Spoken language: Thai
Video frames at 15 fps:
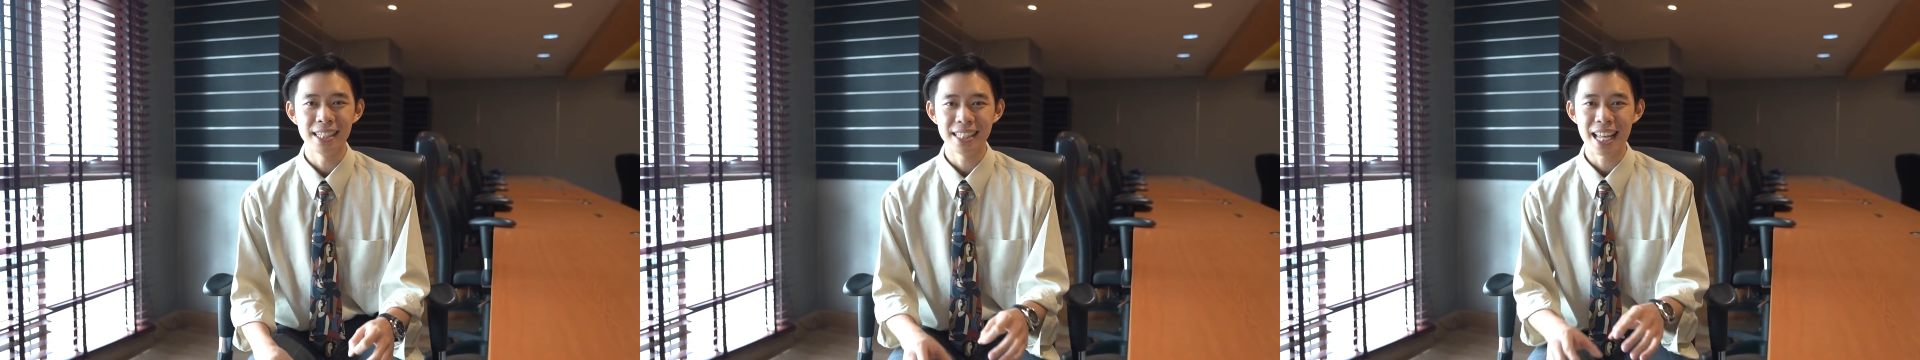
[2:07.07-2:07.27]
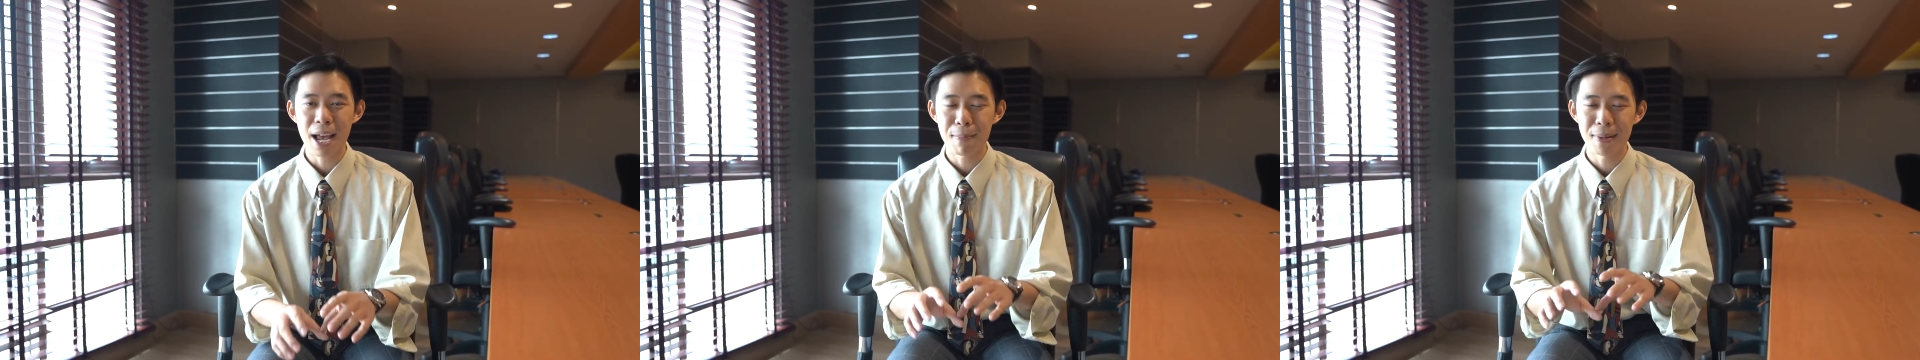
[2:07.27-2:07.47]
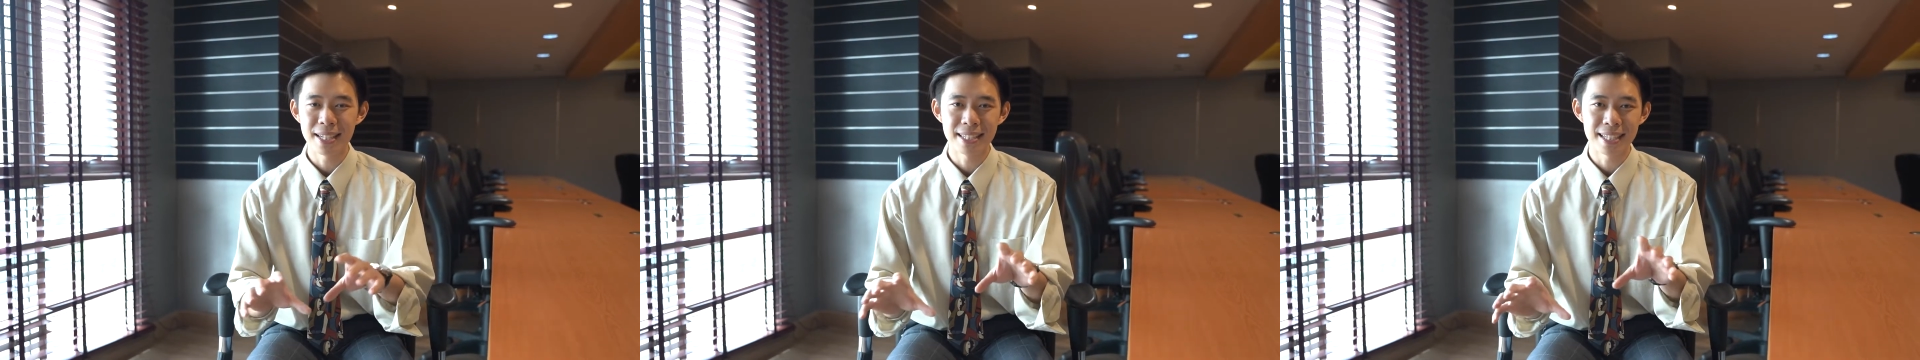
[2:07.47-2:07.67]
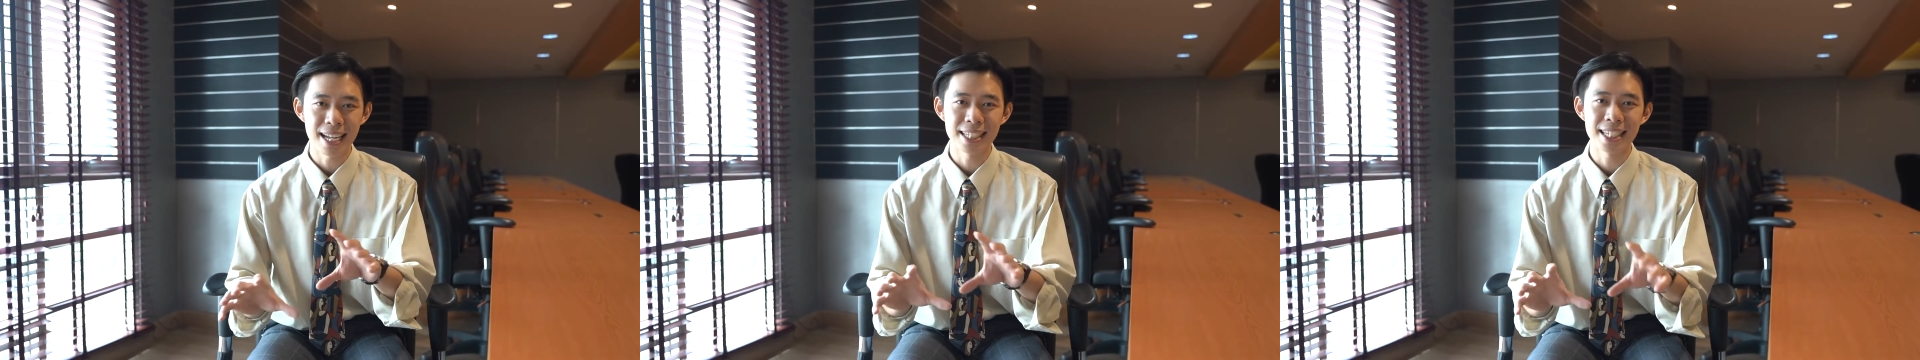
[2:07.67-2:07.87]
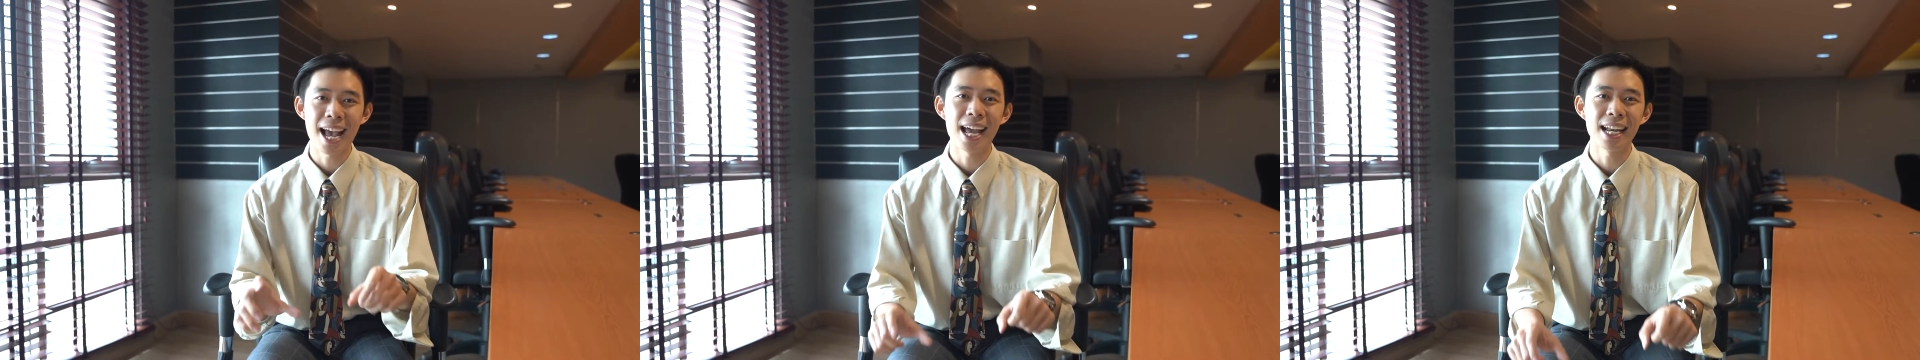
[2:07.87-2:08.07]
แยกเป็นเซ
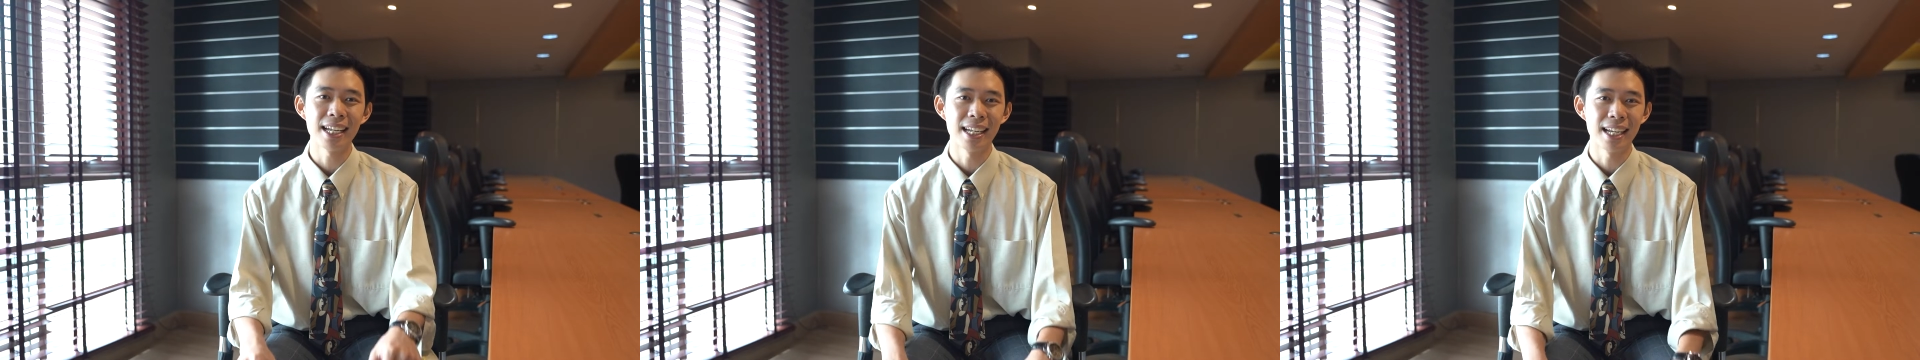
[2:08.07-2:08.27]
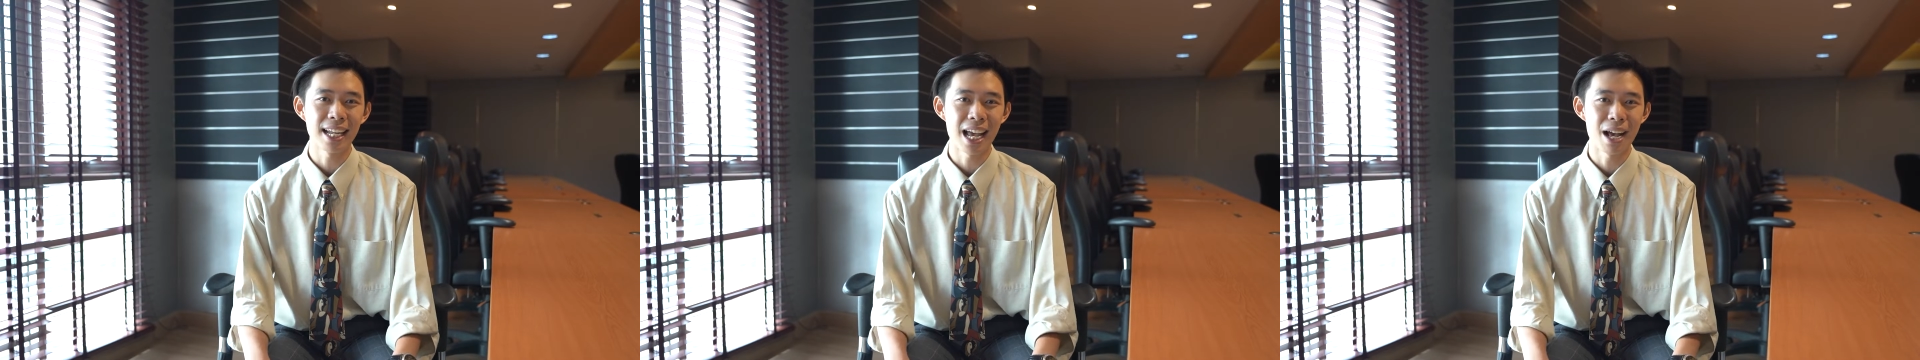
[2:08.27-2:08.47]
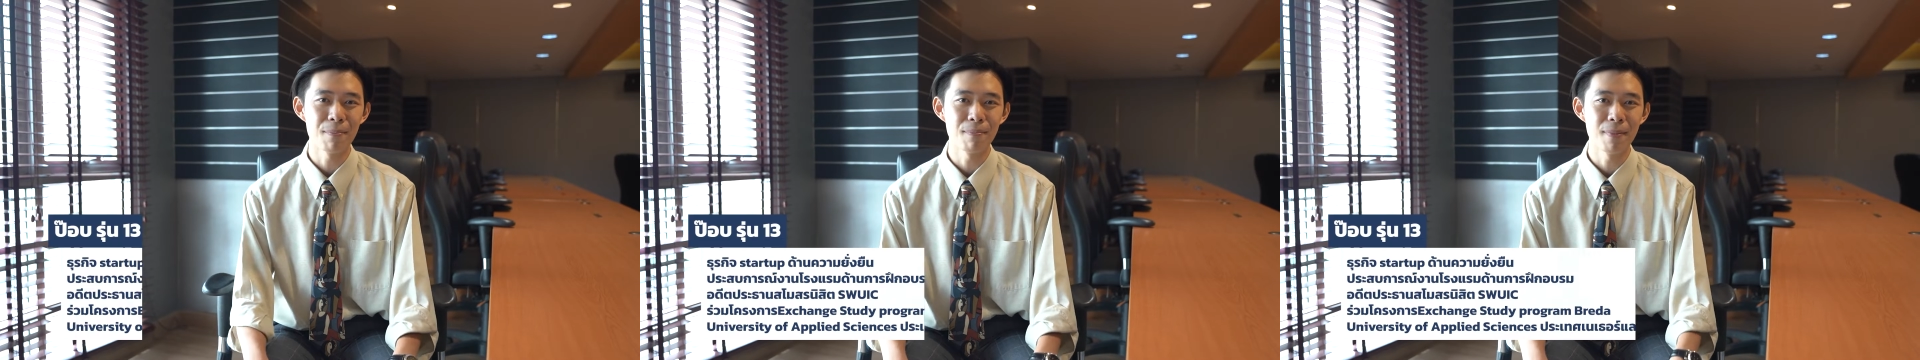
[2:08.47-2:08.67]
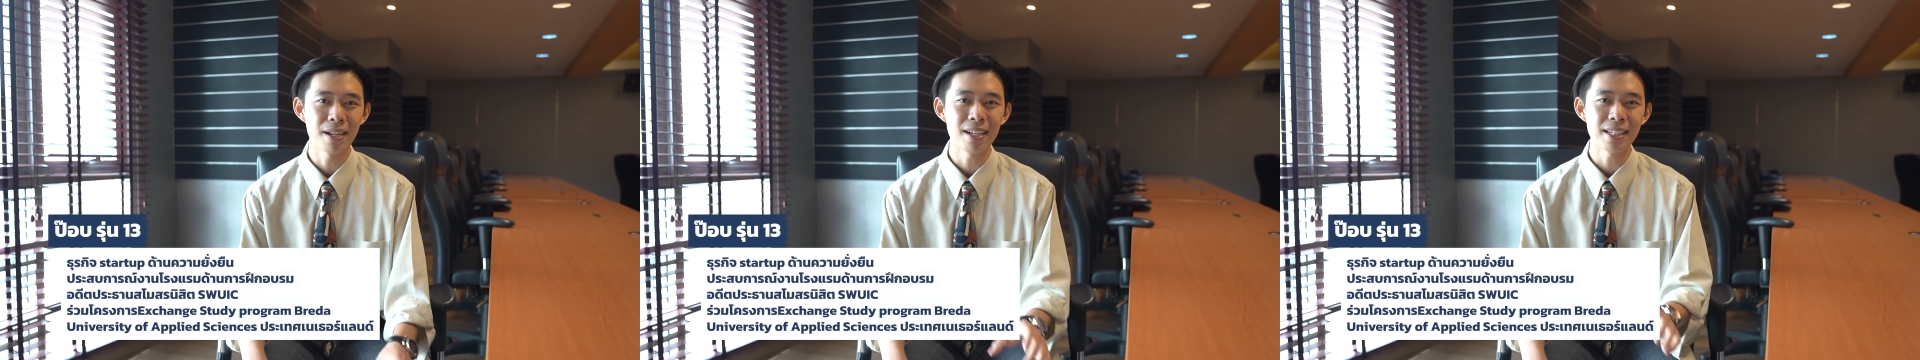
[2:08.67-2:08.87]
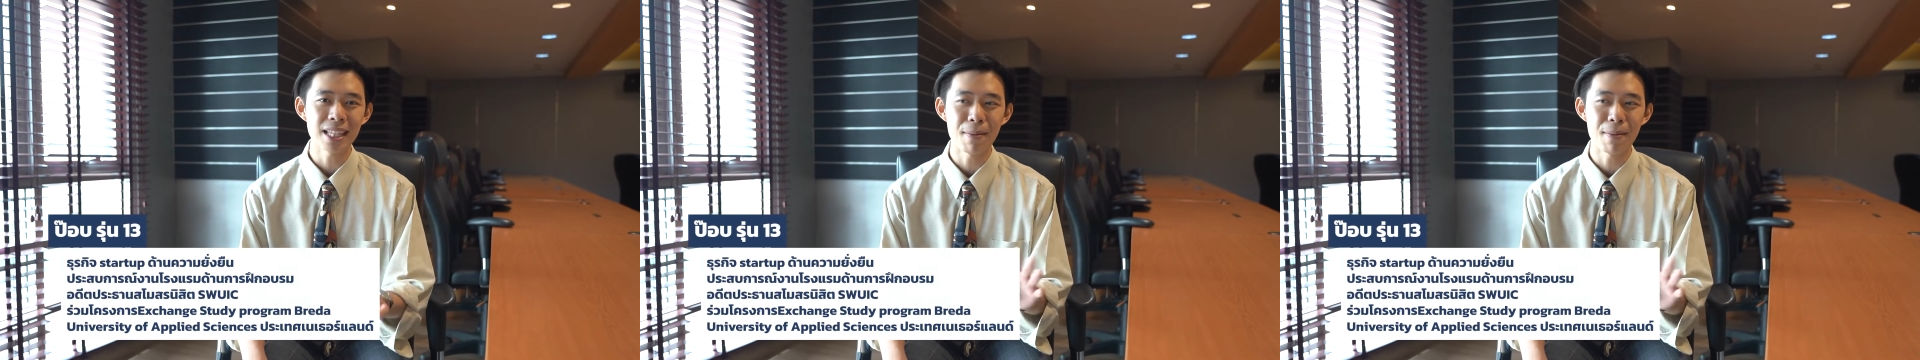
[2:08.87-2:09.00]
กชันนะครับมันก็